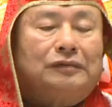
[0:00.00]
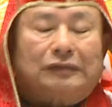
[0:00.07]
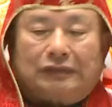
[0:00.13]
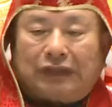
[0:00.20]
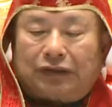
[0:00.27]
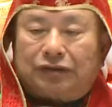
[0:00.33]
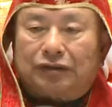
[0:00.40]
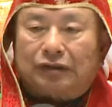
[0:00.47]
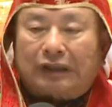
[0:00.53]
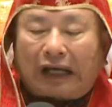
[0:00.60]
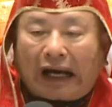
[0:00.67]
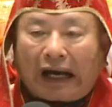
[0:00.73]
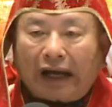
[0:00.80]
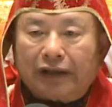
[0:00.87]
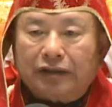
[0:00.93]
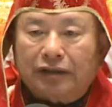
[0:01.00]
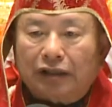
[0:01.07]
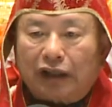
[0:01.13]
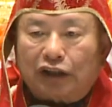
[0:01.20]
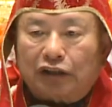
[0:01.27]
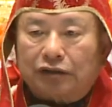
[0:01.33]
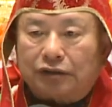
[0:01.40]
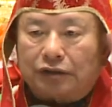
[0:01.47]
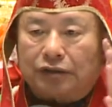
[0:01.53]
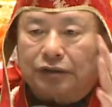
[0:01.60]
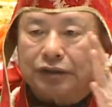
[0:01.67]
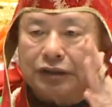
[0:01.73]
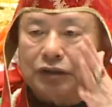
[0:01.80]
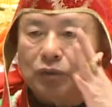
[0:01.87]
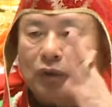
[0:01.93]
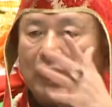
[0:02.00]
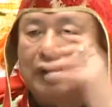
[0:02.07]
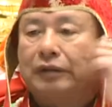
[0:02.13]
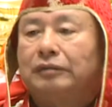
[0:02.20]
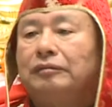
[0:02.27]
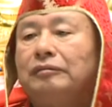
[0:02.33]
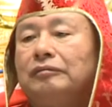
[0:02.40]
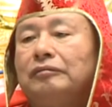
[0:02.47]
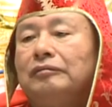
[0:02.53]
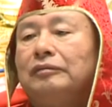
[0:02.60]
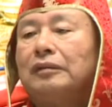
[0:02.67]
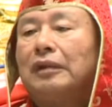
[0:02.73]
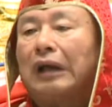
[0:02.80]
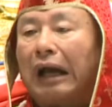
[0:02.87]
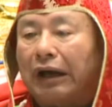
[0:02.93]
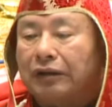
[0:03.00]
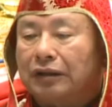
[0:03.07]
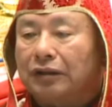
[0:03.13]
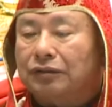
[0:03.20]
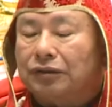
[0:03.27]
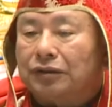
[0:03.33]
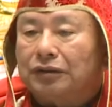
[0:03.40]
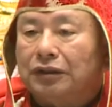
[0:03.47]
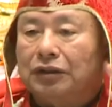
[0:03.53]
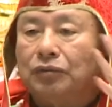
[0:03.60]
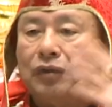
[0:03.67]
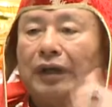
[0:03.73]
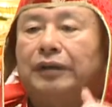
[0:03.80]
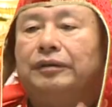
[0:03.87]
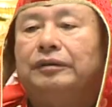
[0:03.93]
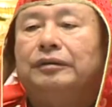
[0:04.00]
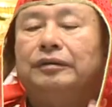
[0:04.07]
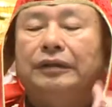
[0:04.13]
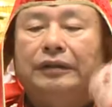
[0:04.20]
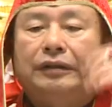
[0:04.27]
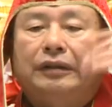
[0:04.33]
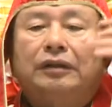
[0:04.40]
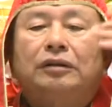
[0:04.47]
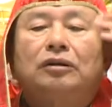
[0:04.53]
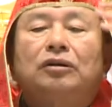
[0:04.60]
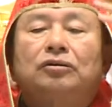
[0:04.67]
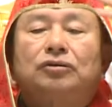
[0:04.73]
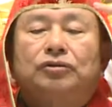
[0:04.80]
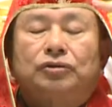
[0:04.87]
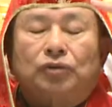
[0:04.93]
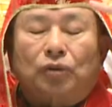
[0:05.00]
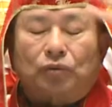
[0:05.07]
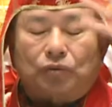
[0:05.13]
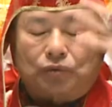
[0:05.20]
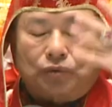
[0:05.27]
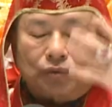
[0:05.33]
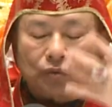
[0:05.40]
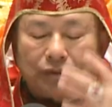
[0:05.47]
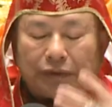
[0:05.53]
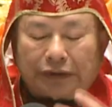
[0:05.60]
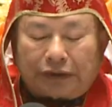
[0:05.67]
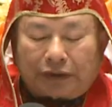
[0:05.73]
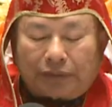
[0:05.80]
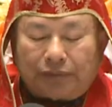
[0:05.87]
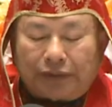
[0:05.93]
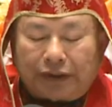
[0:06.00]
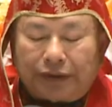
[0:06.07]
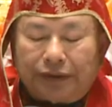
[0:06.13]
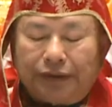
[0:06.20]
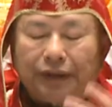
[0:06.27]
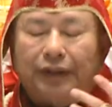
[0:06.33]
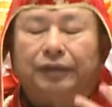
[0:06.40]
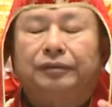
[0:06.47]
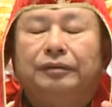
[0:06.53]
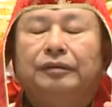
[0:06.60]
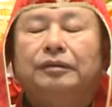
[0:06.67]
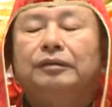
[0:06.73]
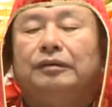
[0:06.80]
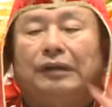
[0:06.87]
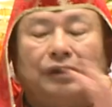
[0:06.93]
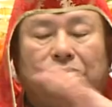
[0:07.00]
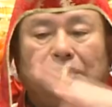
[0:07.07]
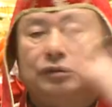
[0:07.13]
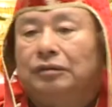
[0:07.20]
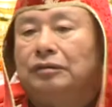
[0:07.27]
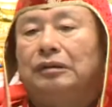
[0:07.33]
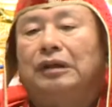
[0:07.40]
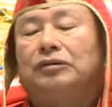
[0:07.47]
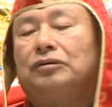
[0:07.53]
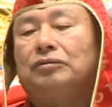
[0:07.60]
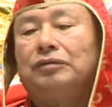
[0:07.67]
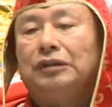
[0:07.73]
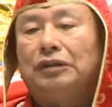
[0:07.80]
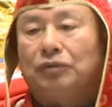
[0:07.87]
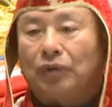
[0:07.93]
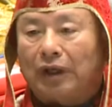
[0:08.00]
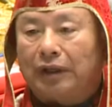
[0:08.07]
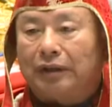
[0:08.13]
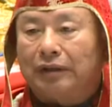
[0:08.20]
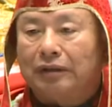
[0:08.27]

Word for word: 但是堪能者例外，堪能者例外，你能够守住你的名点，那是那就例外了。